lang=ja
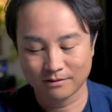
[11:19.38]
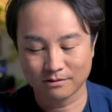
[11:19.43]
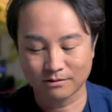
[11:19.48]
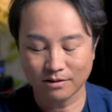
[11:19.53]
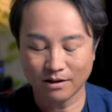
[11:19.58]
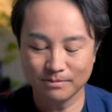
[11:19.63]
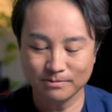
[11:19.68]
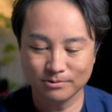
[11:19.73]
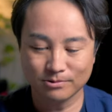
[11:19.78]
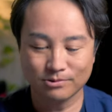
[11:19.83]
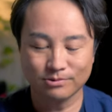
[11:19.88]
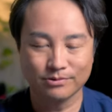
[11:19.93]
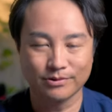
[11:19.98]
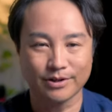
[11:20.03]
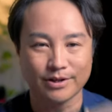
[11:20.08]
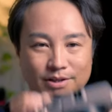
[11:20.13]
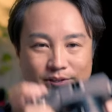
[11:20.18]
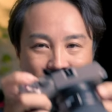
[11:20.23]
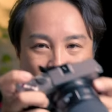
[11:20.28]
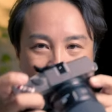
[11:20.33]
で、多分この
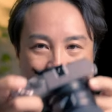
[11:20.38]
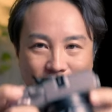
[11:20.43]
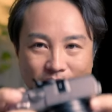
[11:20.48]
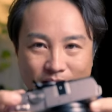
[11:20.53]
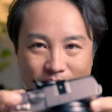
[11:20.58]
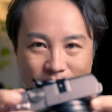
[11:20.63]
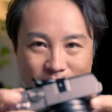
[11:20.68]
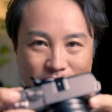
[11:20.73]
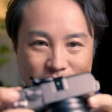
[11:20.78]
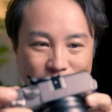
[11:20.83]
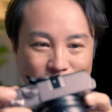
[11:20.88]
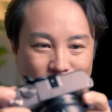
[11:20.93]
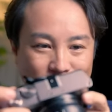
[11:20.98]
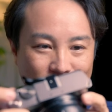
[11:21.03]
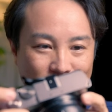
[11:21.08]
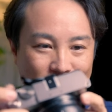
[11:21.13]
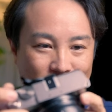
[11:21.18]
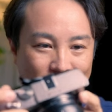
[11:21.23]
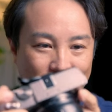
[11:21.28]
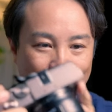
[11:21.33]
エスナイン
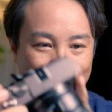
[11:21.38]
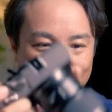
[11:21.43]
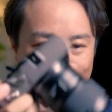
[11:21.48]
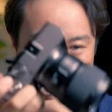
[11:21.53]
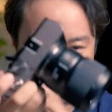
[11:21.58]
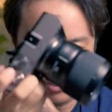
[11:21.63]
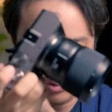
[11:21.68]
とこの